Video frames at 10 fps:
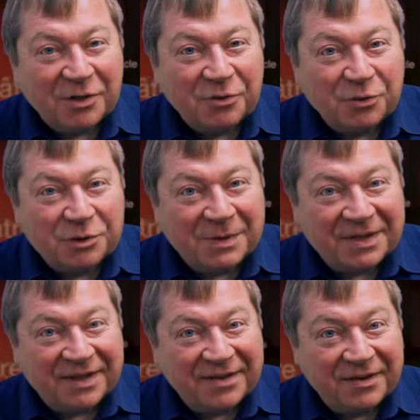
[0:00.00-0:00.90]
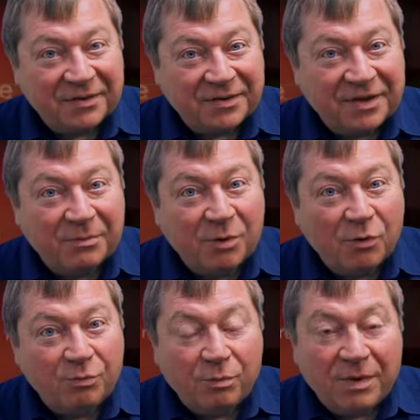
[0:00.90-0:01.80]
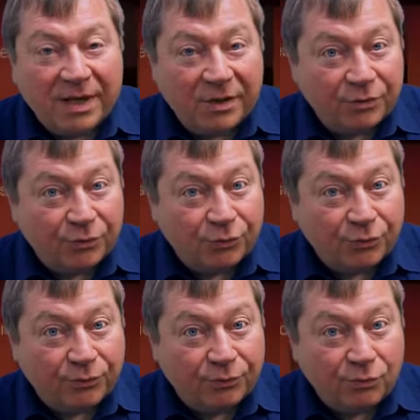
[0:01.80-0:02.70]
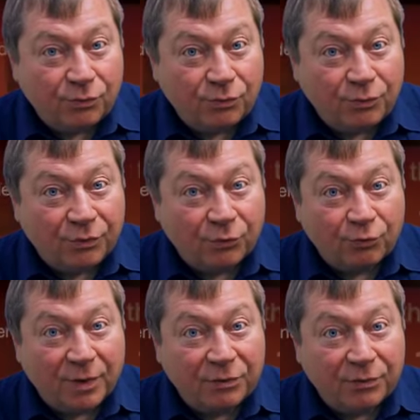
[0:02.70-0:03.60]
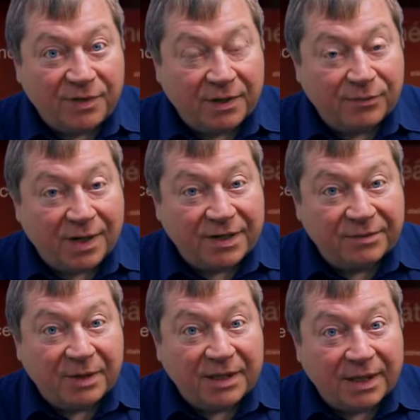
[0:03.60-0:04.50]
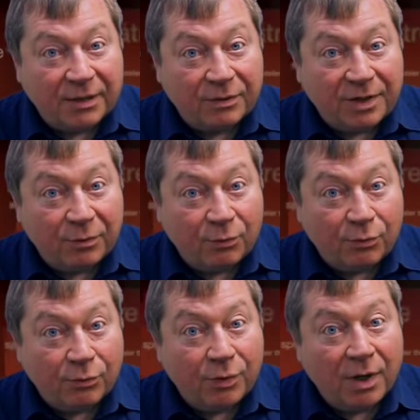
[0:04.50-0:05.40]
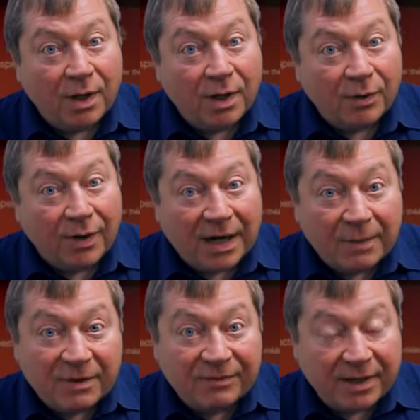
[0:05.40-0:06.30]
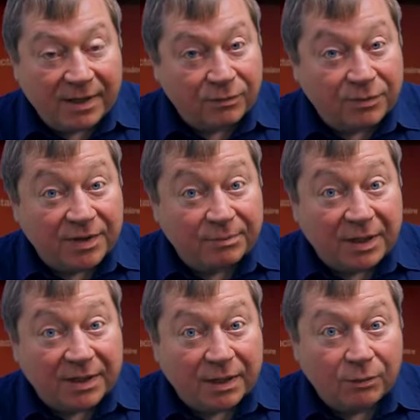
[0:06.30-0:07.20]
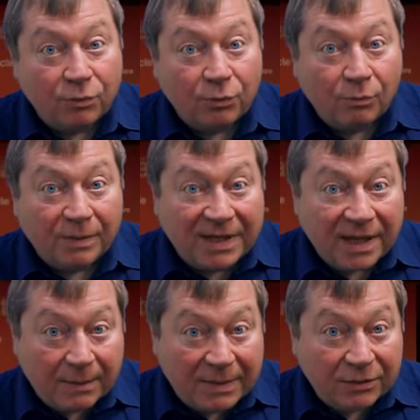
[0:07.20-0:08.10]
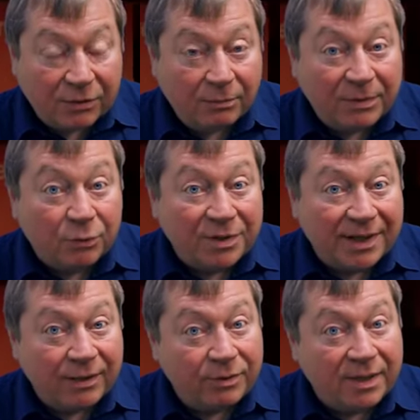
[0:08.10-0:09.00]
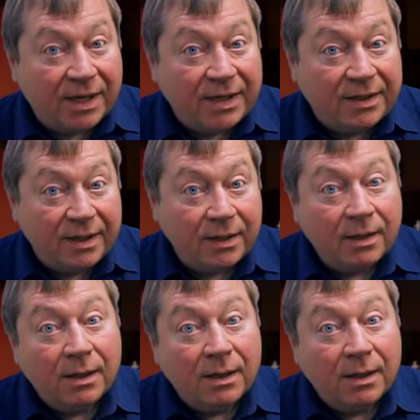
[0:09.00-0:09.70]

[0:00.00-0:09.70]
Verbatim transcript: Donc je m'adresse essentiellement au public. Je vous enjoins de venir voir les spectacles qui ont lieu à la Mava, qui sont des spectacles de compagnies amateurs, mais de très haute qualité.